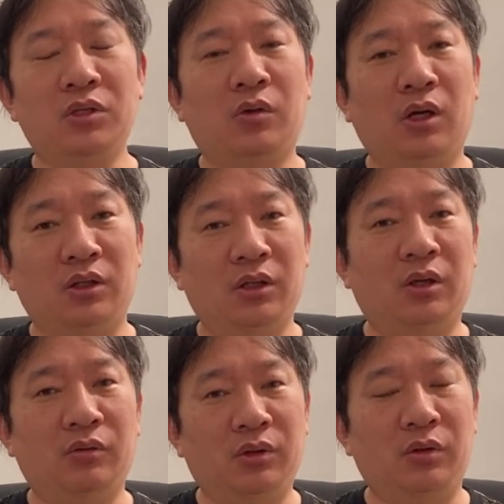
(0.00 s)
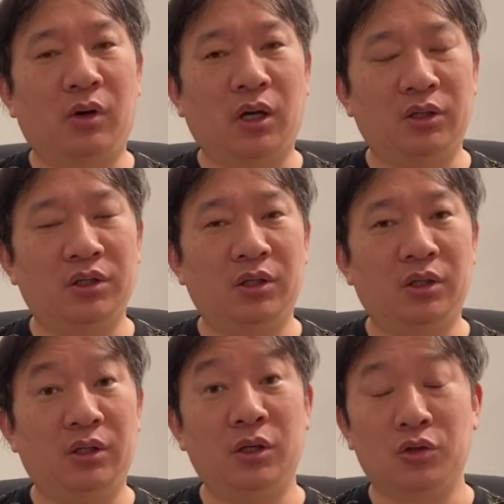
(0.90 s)
5時とかに出てくっていうお
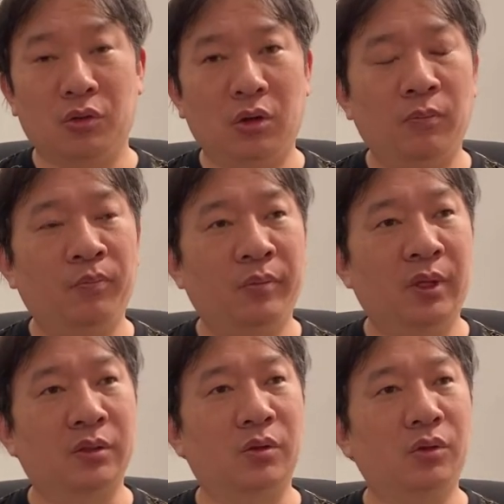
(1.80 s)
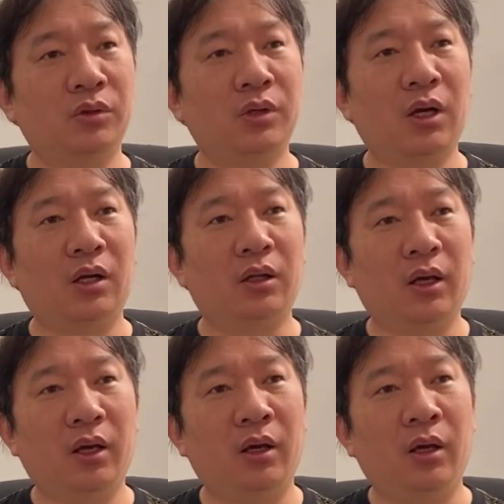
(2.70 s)
話でしょで、そういう中
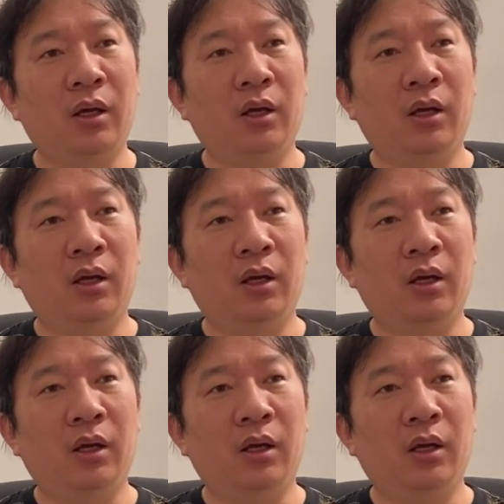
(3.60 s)
で、